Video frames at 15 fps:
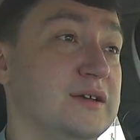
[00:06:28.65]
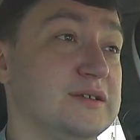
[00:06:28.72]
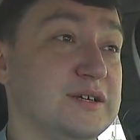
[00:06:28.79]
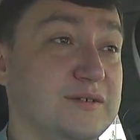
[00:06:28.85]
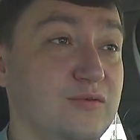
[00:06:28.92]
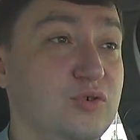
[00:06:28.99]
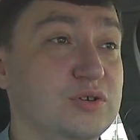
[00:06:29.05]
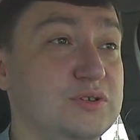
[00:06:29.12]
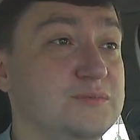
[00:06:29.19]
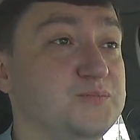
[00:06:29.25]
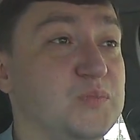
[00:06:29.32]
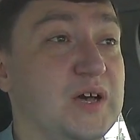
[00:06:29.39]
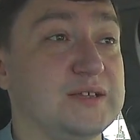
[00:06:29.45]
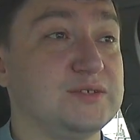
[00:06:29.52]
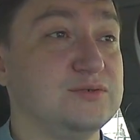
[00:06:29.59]
Так вот,
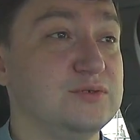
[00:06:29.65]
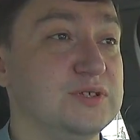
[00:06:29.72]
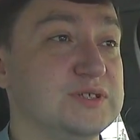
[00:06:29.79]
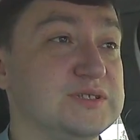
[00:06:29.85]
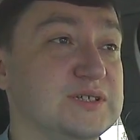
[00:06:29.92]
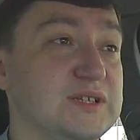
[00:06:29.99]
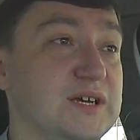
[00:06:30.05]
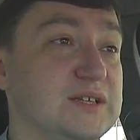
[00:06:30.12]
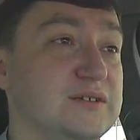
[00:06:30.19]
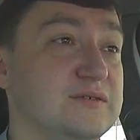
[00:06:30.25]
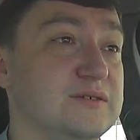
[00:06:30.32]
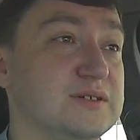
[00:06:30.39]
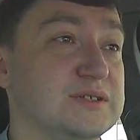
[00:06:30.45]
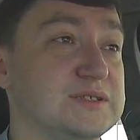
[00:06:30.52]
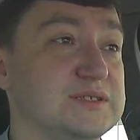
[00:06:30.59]
отсюда и
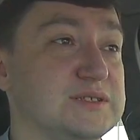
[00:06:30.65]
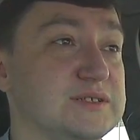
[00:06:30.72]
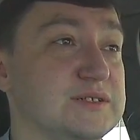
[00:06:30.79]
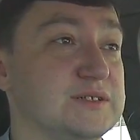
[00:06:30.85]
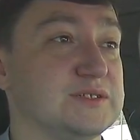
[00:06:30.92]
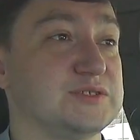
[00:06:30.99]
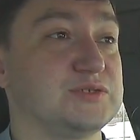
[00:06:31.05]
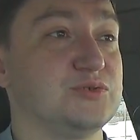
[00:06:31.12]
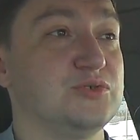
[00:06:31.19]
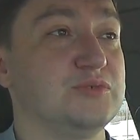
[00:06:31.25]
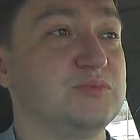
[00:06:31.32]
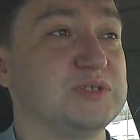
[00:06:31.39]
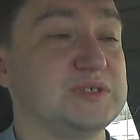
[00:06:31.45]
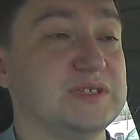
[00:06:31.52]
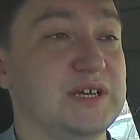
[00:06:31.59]
складывается
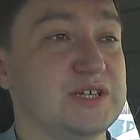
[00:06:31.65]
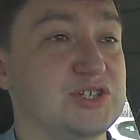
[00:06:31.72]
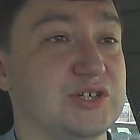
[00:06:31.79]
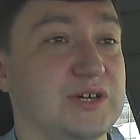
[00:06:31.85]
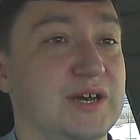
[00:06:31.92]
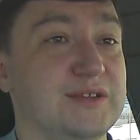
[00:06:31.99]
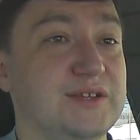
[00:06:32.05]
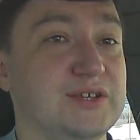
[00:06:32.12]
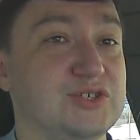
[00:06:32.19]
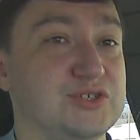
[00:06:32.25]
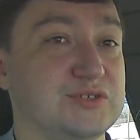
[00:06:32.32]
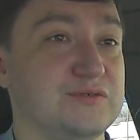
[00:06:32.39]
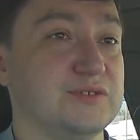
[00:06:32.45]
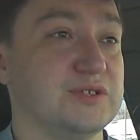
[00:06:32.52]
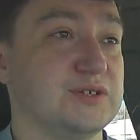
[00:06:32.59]
стоимость наших
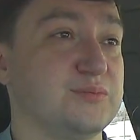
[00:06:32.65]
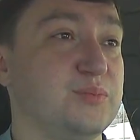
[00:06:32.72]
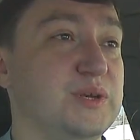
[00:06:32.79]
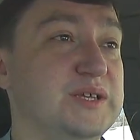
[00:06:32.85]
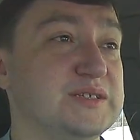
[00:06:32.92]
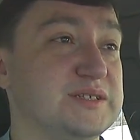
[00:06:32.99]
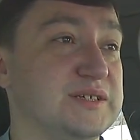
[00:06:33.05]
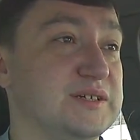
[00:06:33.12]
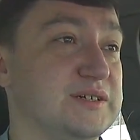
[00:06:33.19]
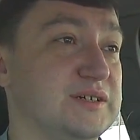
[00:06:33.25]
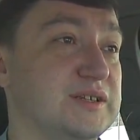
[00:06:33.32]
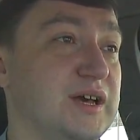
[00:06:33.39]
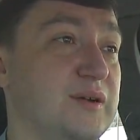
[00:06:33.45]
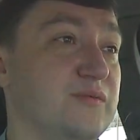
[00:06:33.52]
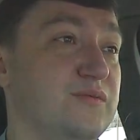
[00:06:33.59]
отечественных, близких
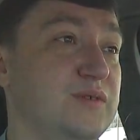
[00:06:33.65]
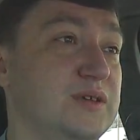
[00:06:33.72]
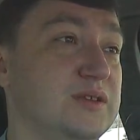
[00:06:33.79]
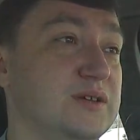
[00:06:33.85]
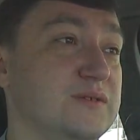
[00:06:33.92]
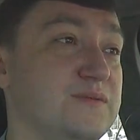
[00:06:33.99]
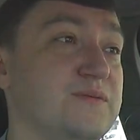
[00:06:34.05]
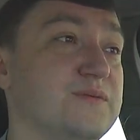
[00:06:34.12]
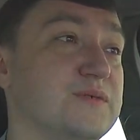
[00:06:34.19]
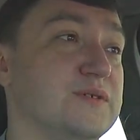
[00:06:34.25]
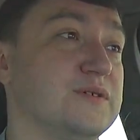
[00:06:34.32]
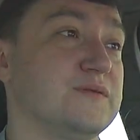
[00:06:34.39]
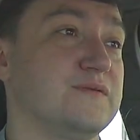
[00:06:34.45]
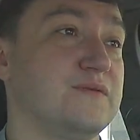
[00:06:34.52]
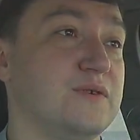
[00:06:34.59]
к нам видов э,
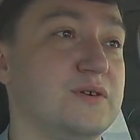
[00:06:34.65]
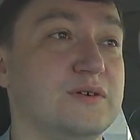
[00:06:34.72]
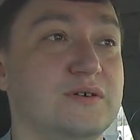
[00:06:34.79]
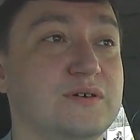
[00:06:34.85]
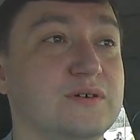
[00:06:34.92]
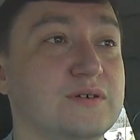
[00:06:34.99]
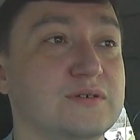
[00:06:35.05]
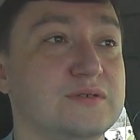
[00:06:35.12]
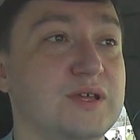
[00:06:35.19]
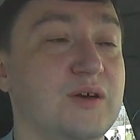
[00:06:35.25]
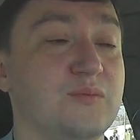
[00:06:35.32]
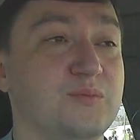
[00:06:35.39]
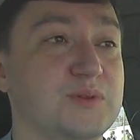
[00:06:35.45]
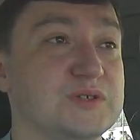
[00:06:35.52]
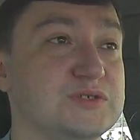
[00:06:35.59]
в
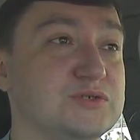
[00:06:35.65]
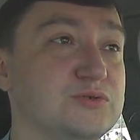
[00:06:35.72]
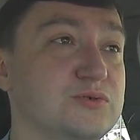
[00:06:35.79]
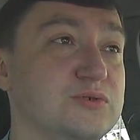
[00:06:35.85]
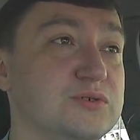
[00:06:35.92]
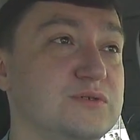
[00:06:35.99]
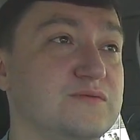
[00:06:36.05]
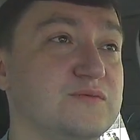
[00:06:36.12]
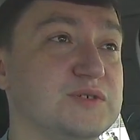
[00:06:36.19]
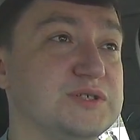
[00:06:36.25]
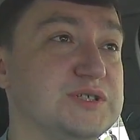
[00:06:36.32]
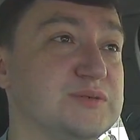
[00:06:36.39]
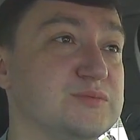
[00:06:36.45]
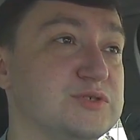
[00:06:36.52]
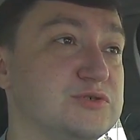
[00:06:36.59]
там, 500,
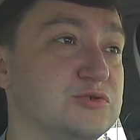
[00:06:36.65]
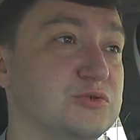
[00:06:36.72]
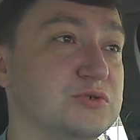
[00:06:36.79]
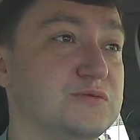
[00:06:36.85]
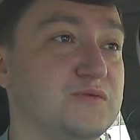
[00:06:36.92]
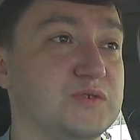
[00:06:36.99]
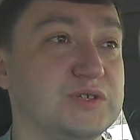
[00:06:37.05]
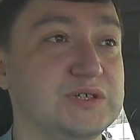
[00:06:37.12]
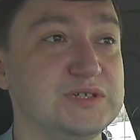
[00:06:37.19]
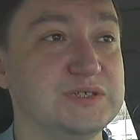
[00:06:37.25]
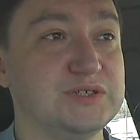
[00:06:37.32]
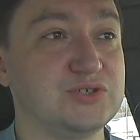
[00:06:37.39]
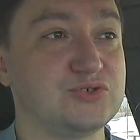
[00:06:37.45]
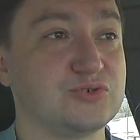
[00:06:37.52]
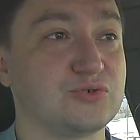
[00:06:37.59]
800, в
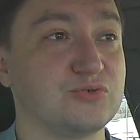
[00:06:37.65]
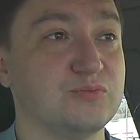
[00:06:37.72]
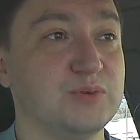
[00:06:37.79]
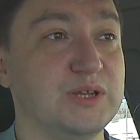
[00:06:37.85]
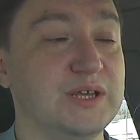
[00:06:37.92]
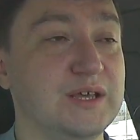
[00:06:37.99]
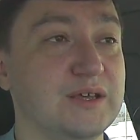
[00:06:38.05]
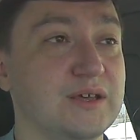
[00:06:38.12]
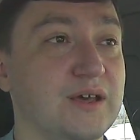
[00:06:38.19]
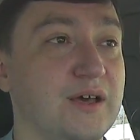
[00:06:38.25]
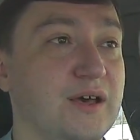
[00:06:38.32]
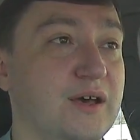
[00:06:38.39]
1000 рублей.